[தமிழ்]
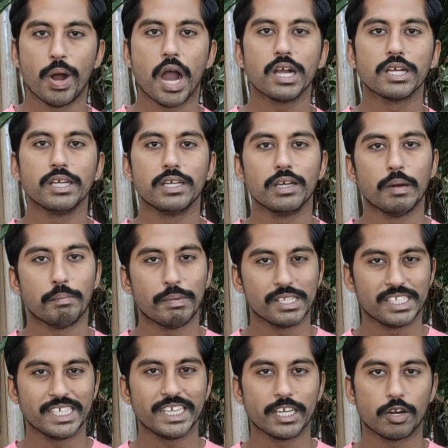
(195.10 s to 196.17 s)
பாக்கு
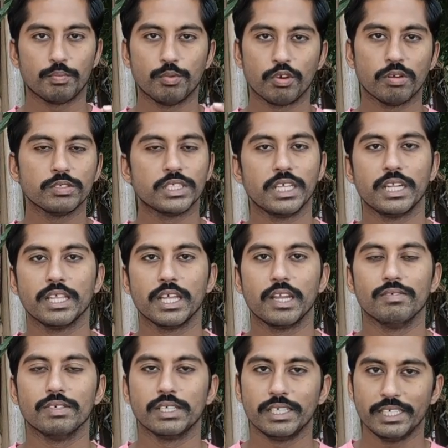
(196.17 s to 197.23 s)
பச்சை கற்பூரம்
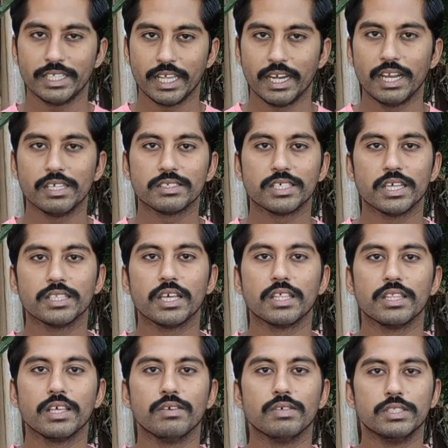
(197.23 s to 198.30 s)
சிறிதளவு இதெல்லாம்
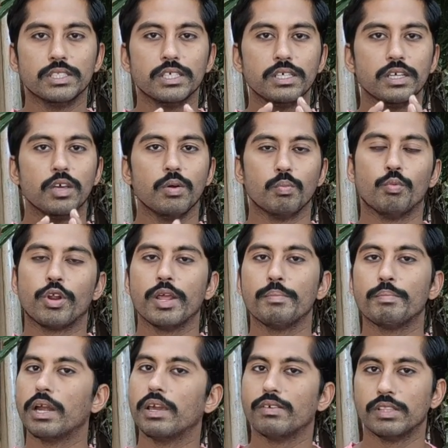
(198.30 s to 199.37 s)
சேர்ந்ததுதான் வந்து
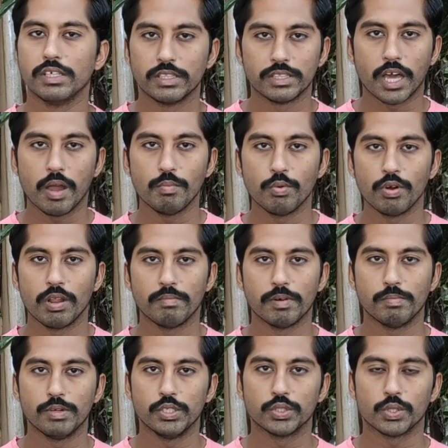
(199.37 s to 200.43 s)
முறைப்படி வந்து தாம்பூலம்
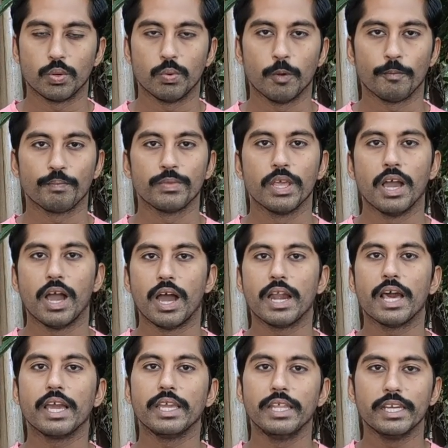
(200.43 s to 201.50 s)
அப்படின்னு சொல்லுவோம்
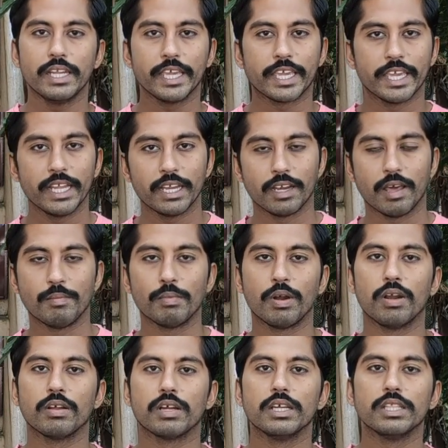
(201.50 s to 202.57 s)
ஆனா இன்னைக்கு
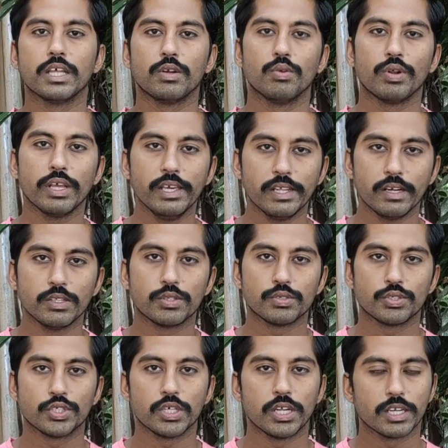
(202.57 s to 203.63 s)
நம்மளுக்கு இந்த நுரையீரல்
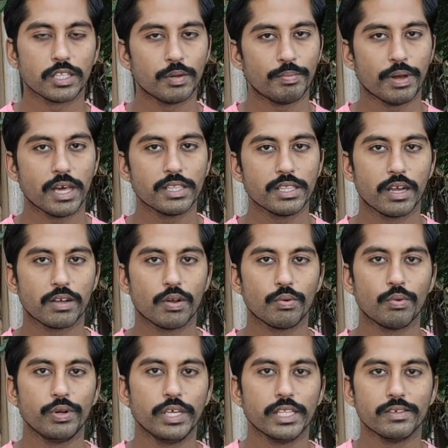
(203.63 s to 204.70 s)
தொற்றுல இருந்து
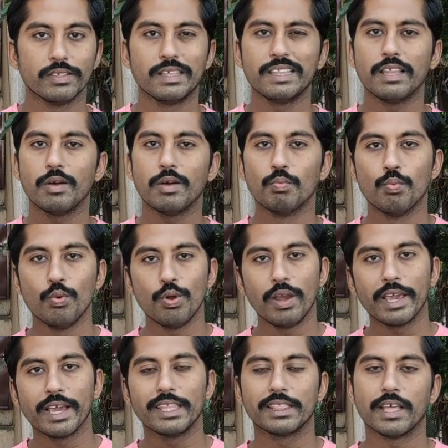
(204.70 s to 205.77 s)
பாதுகாக்கக்கூடியது வந்து இந்த
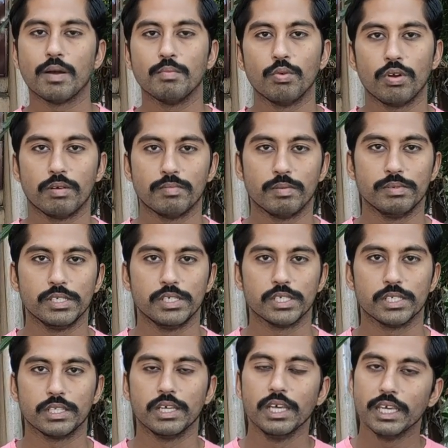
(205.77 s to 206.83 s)
மூலிகை தாம்பூலம்
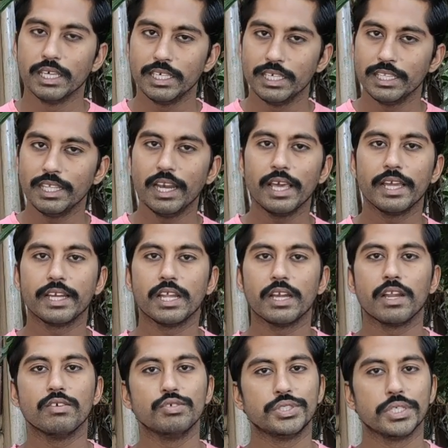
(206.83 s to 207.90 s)
அப்படின்றது இதுல
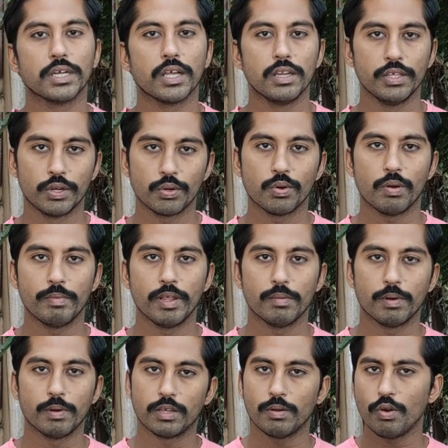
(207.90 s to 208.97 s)
என்னென்ன விஷயங்கள் இருக்கும்
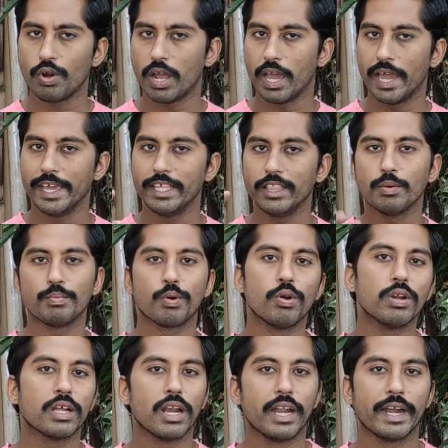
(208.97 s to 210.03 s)
அப்படின்னு பார்த்தோம்னா ஒரு ஐந்து
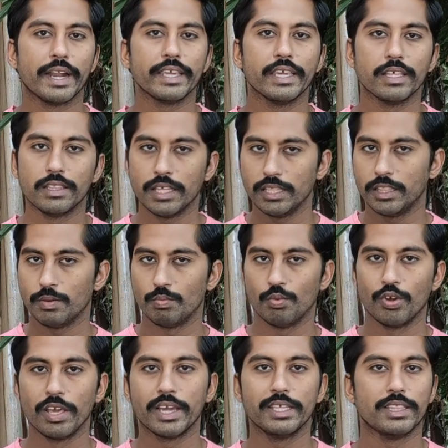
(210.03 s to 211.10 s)
பொருட்கள் அடங்கியது தான் இந்த
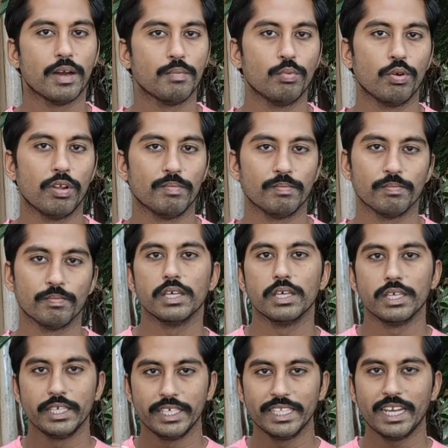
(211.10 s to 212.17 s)
மூலிகை தாம்பூலம்
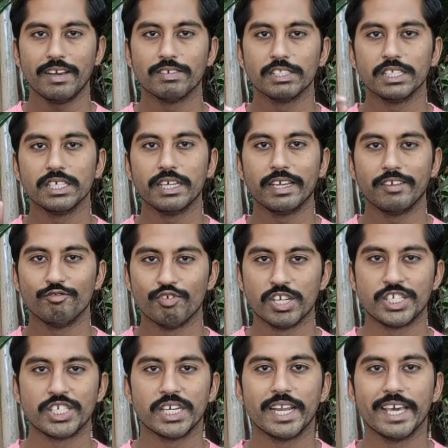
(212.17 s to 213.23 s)
இதுல வந்து
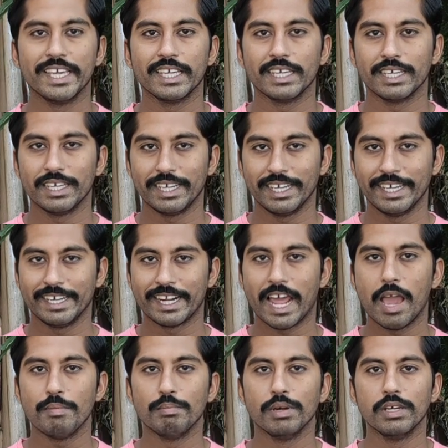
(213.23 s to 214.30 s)
வெற்றிலை
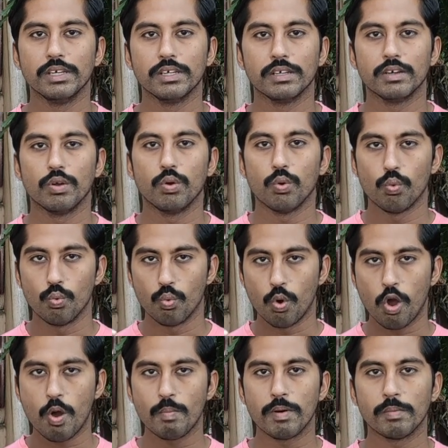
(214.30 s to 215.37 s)
கிராம்பு
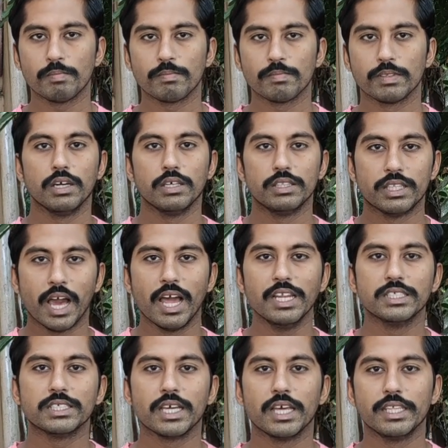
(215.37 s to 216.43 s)
ஓமம்
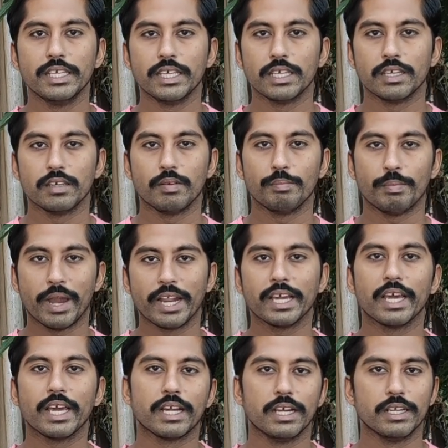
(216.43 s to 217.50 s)
தாலிசாதி
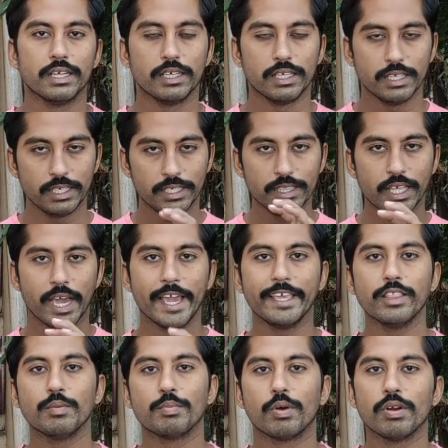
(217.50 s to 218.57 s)
பனங்கற்கண்டு இந்த
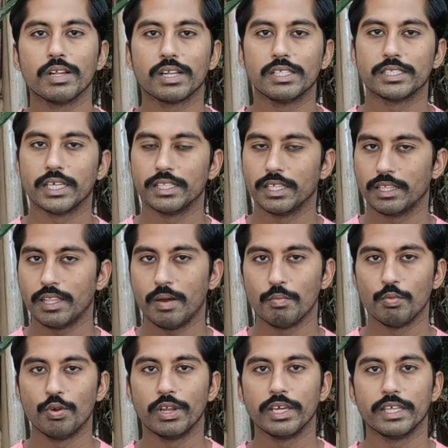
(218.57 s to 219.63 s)
ஐந்து பொருட்கள் சேர்ந்தது
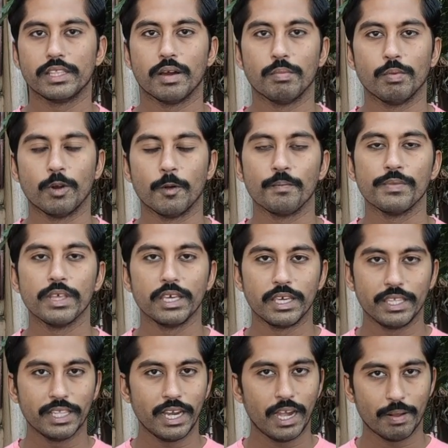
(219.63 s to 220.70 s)
தான் மூலிகை தாம்பூலம்
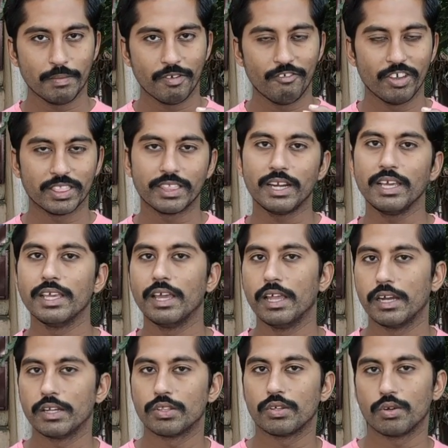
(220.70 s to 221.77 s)
இதுல நம்ம வெத்தலை
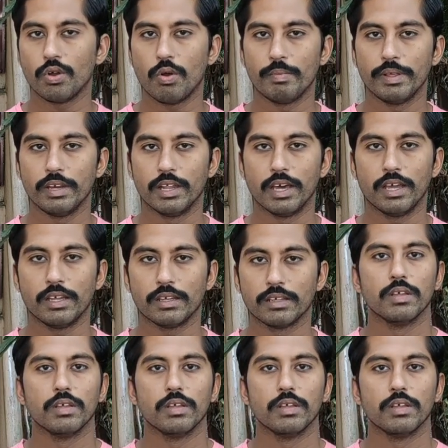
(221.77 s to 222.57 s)
ஏன் எடுத்திருக்கோம் அப்படின்னா